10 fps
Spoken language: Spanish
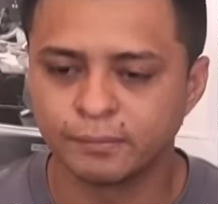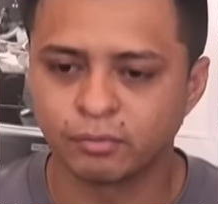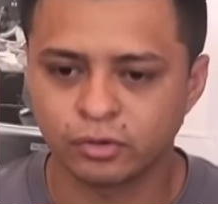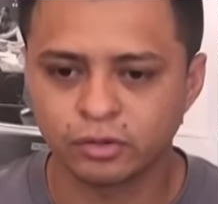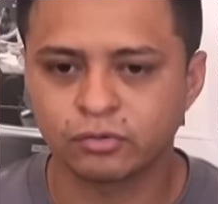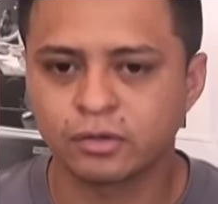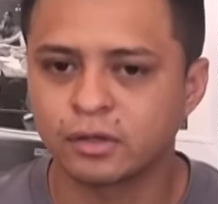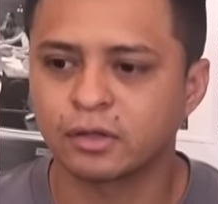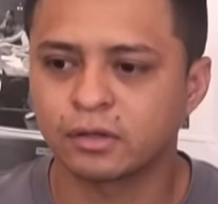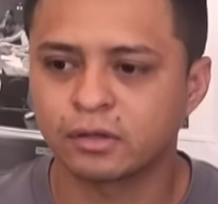proyectos
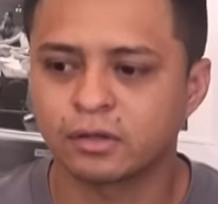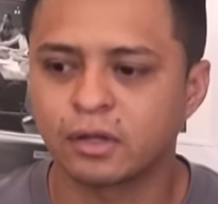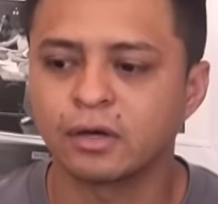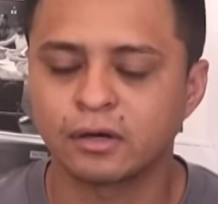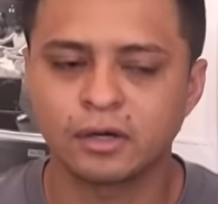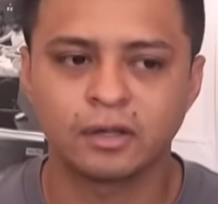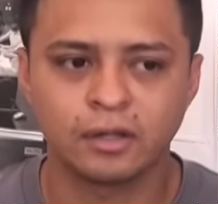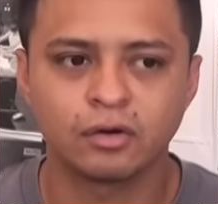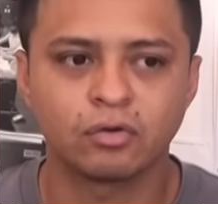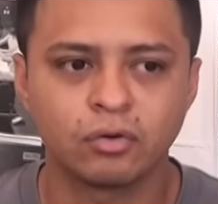que, en
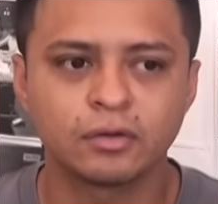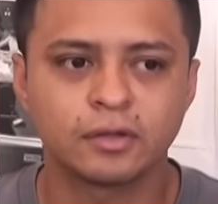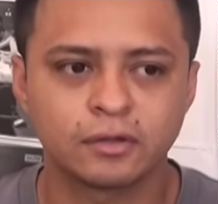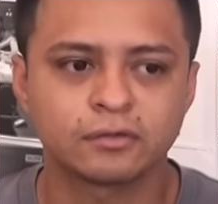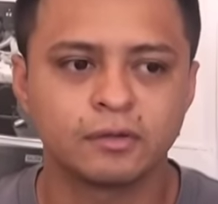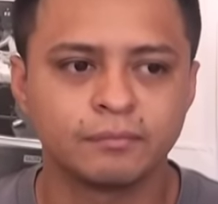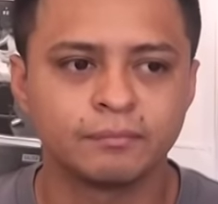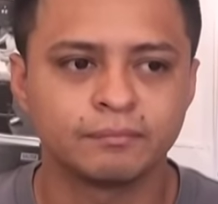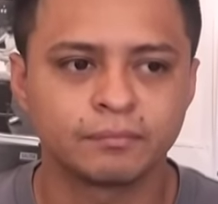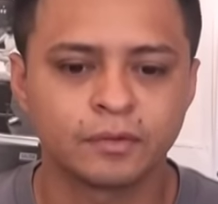realidad los jóvenes
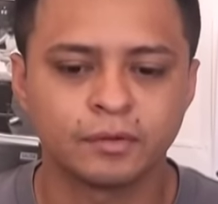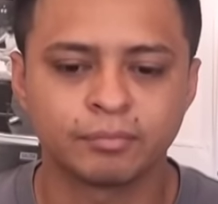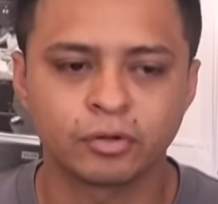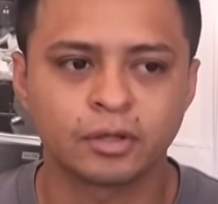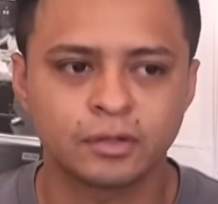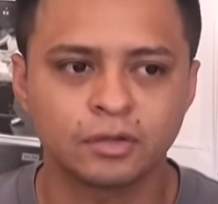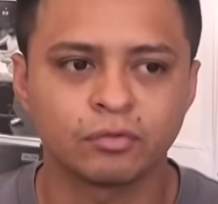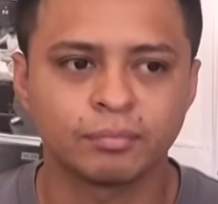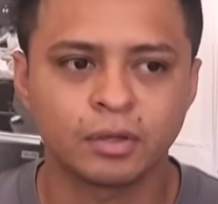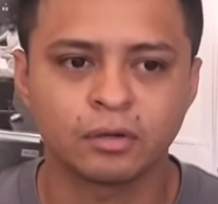están eh,
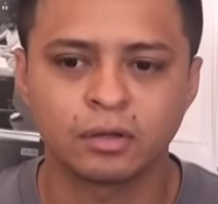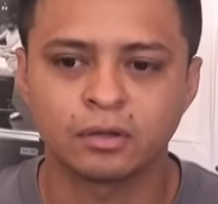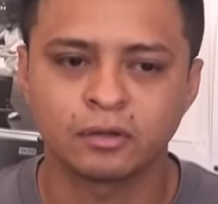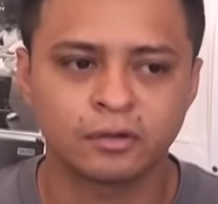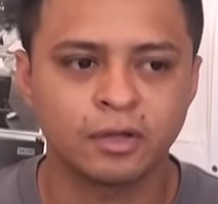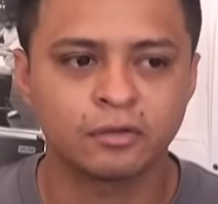proyectando para este